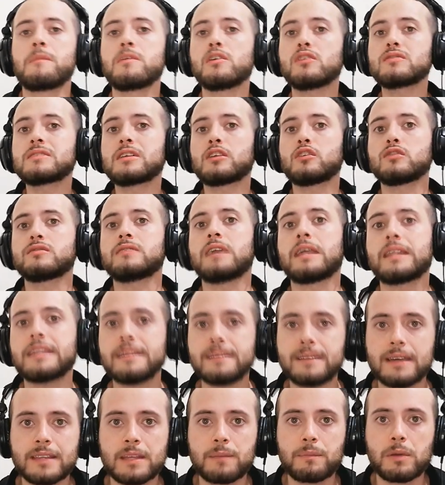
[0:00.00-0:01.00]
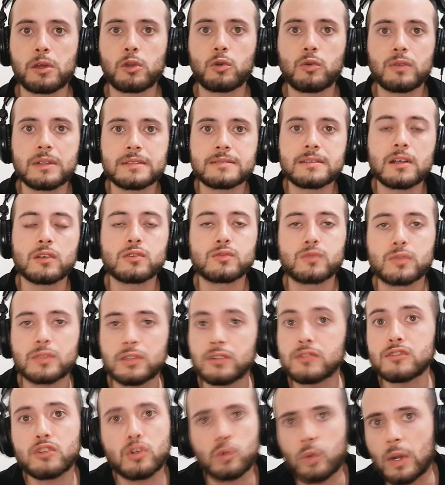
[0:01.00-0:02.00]
Amigos de Costa Rica, de Perú, de Estados
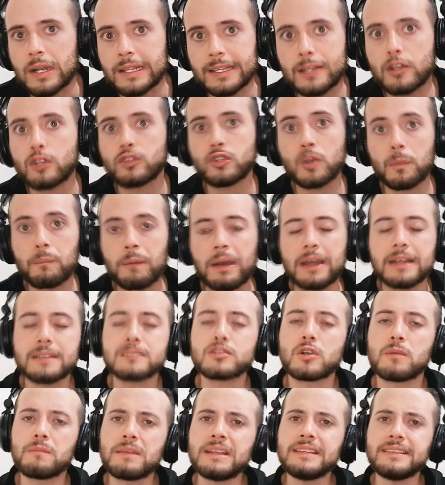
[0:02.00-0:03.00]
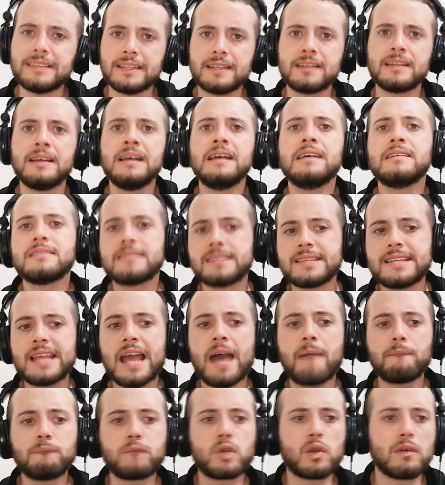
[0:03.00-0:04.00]
Unidos, de cualquier otro país, comenten si
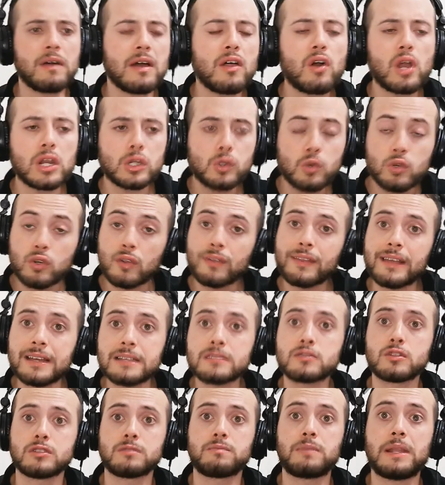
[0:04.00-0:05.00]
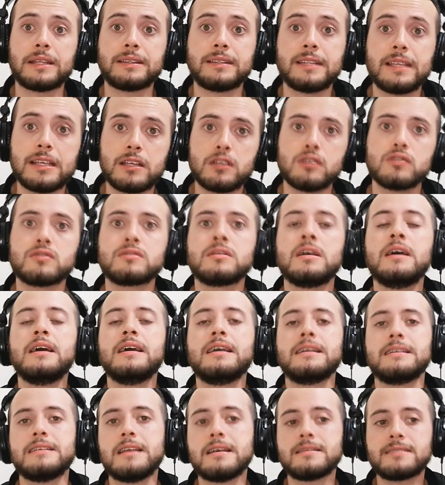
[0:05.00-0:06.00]
ya han probado alguno de estos platillos,
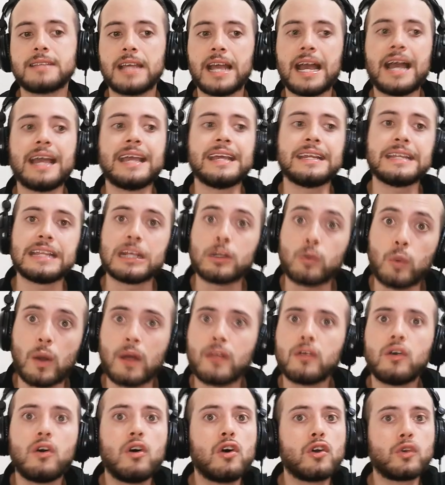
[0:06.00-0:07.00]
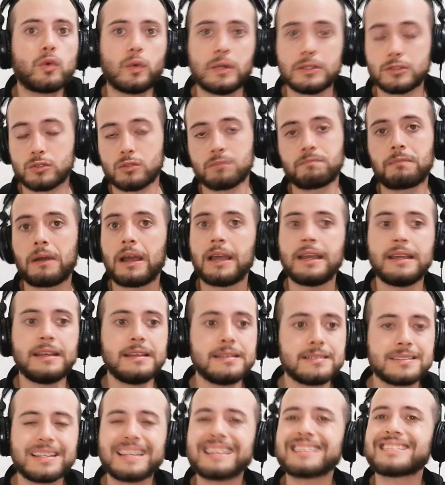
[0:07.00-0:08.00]
ya sea en Ecuador o en su
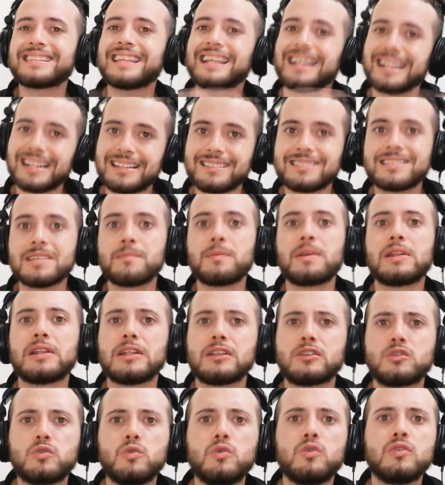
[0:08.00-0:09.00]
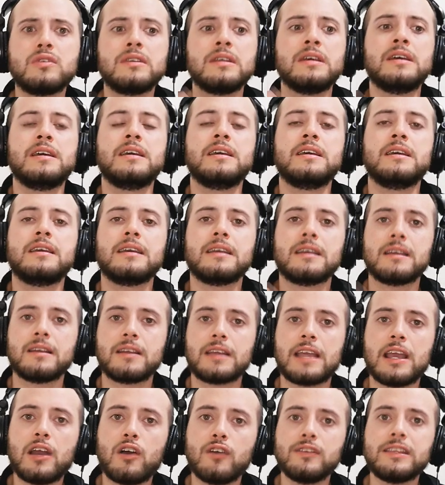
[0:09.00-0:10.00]
país, que tengan similitud.
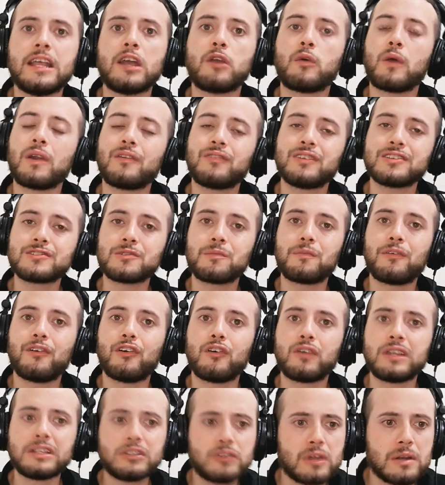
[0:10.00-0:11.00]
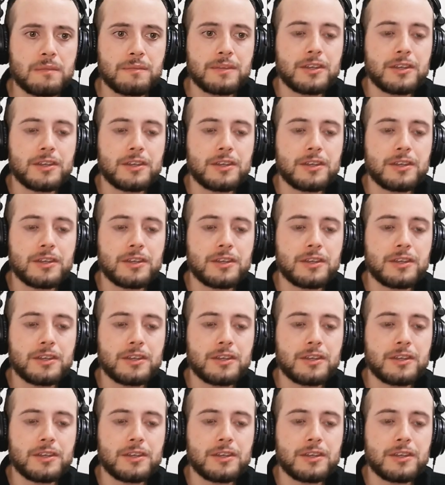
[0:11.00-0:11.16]
¿Qué onda? ¿Cuál fue su favorito?